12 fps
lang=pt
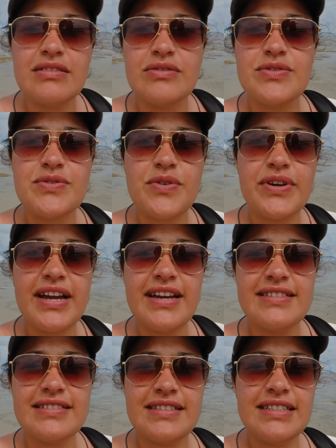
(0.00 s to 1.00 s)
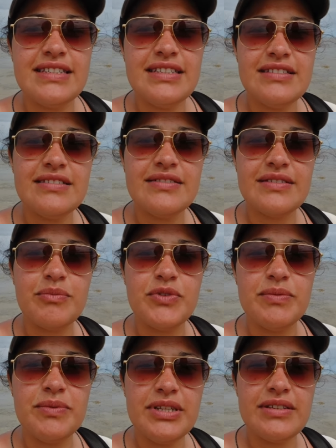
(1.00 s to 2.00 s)
dos corais ali.
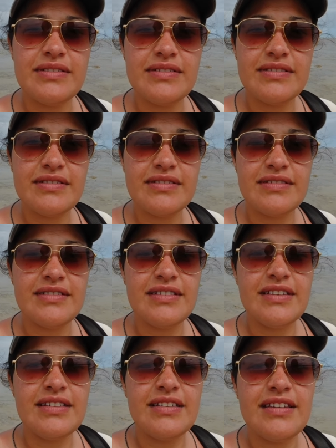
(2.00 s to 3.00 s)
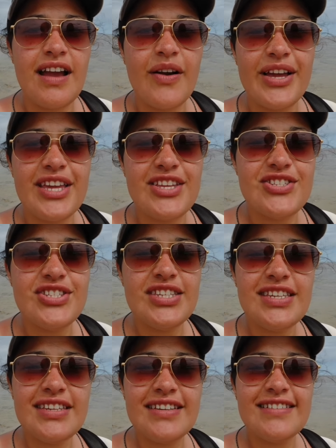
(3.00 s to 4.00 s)
Muito bonito. Água
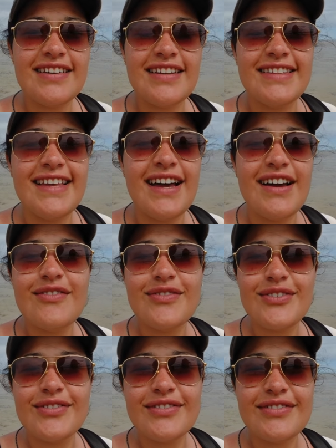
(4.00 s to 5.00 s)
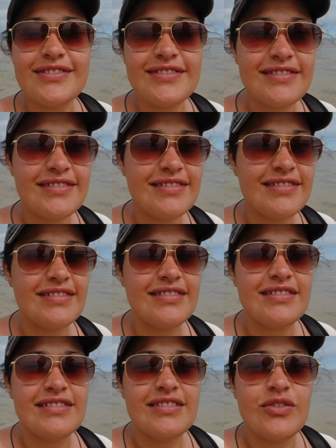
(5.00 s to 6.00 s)
quentinha, agradável.
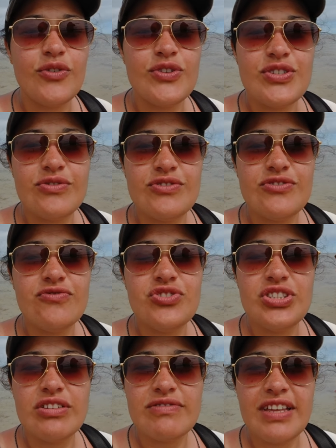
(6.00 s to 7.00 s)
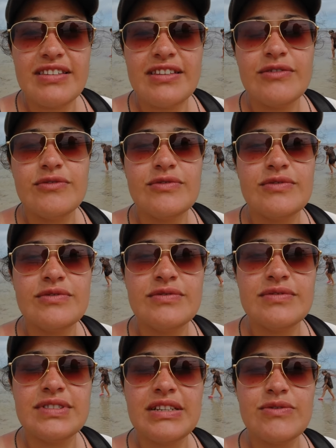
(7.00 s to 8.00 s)
Hoje o dia não está tão,
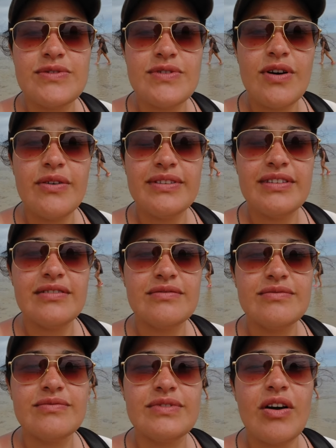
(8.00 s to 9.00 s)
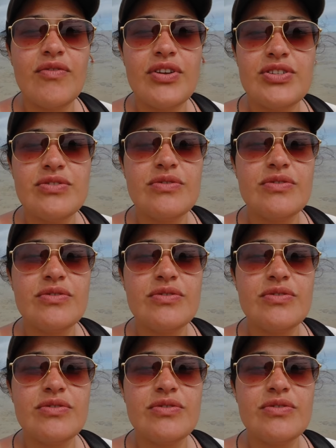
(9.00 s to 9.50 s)
tão sol, então tá um ventinho